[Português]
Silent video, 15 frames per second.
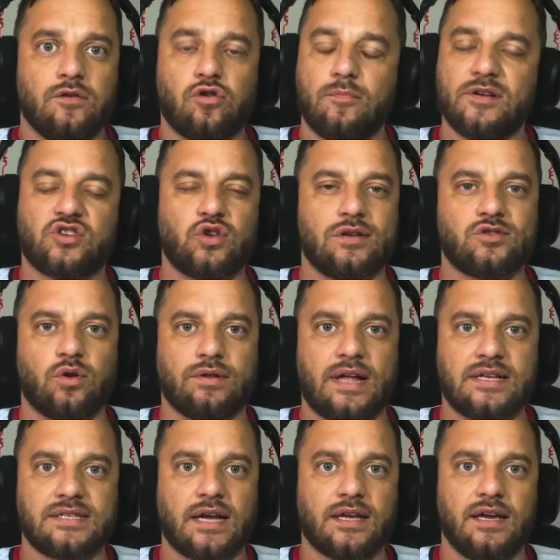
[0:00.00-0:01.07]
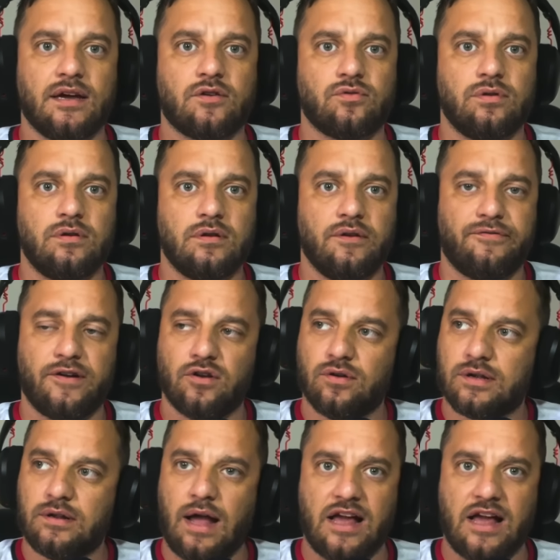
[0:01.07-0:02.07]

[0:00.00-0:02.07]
Começou a sondar zagueiro e falou: